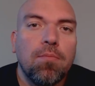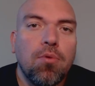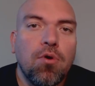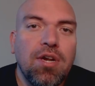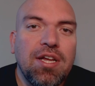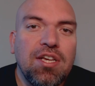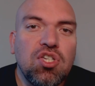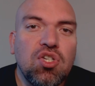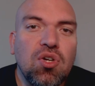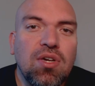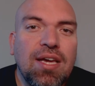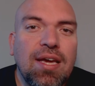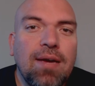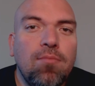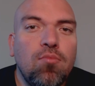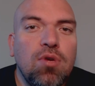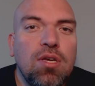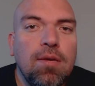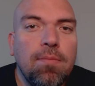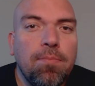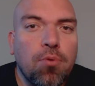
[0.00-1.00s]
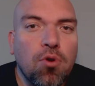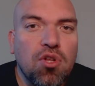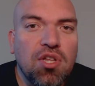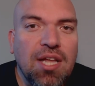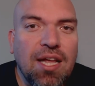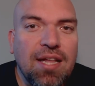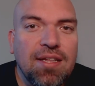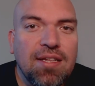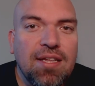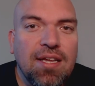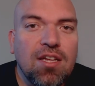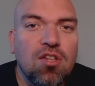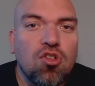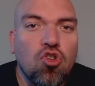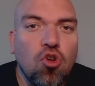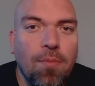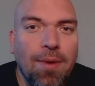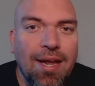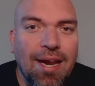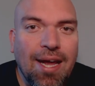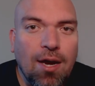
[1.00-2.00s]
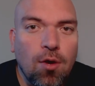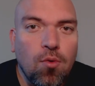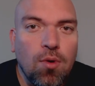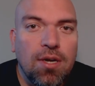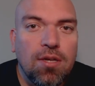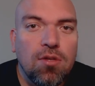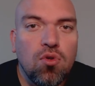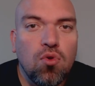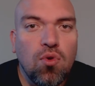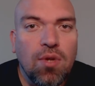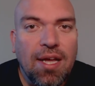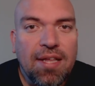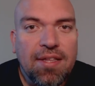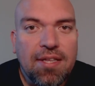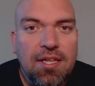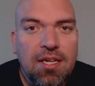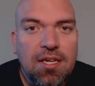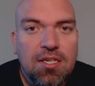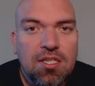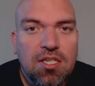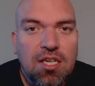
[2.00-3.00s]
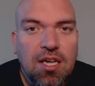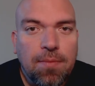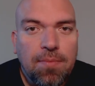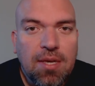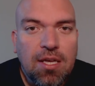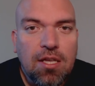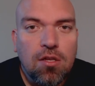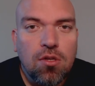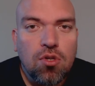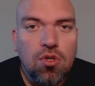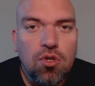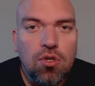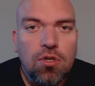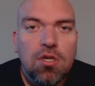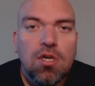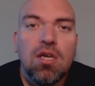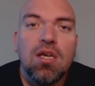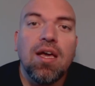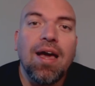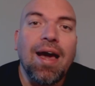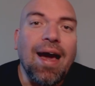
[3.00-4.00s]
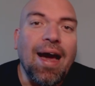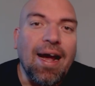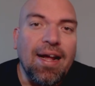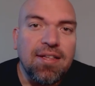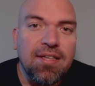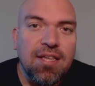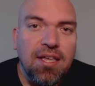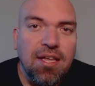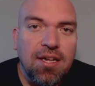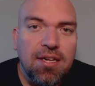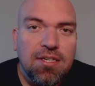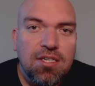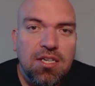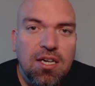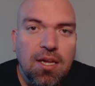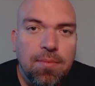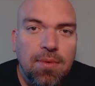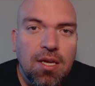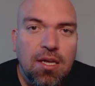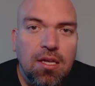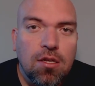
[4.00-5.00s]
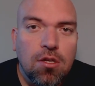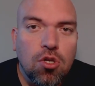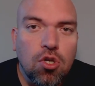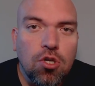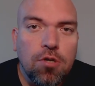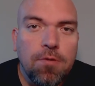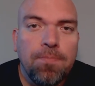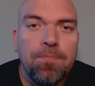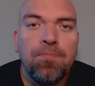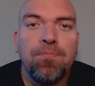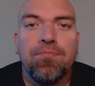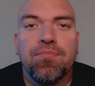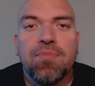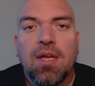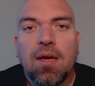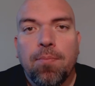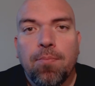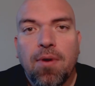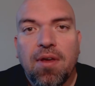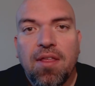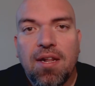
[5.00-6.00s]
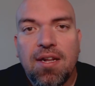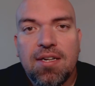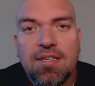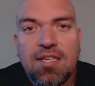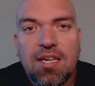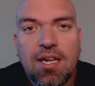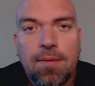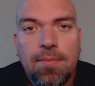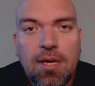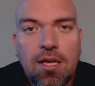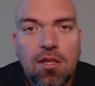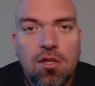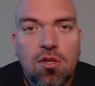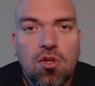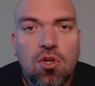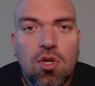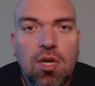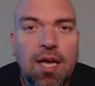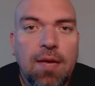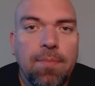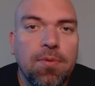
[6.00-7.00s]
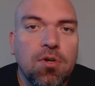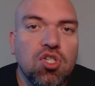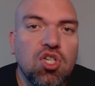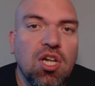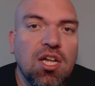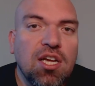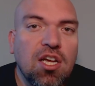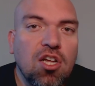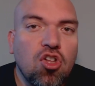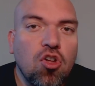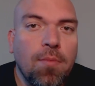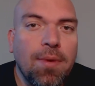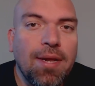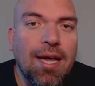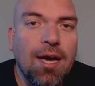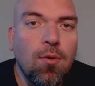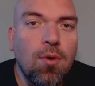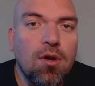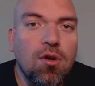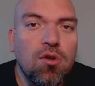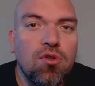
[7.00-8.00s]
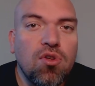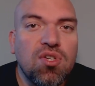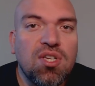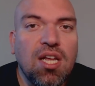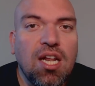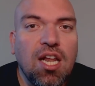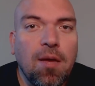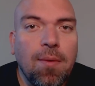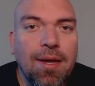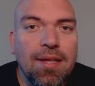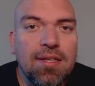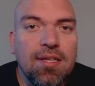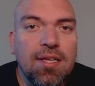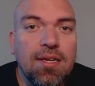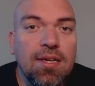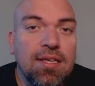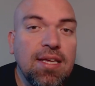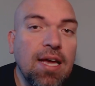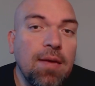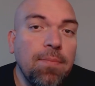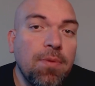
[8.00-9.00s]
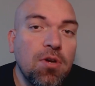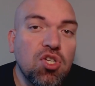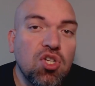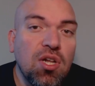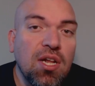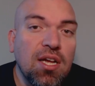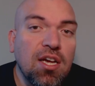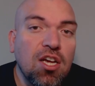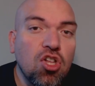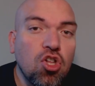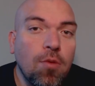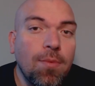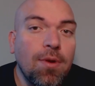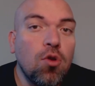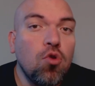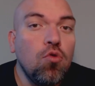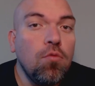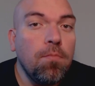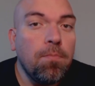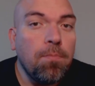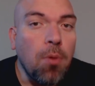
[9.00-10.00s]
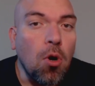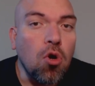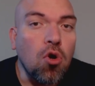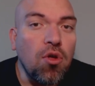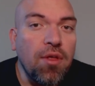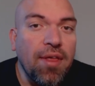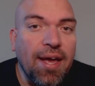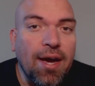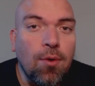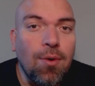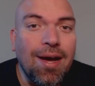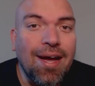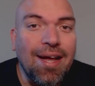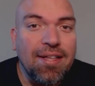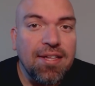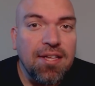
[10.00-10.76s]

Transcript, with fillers: Por eso que es muy importante tomar agua durante el entrenamiento, antes del entrenamiento, después del entrenamiento. Hay personas que toman agua cuando se levantan y hay personas que toman un poco de agua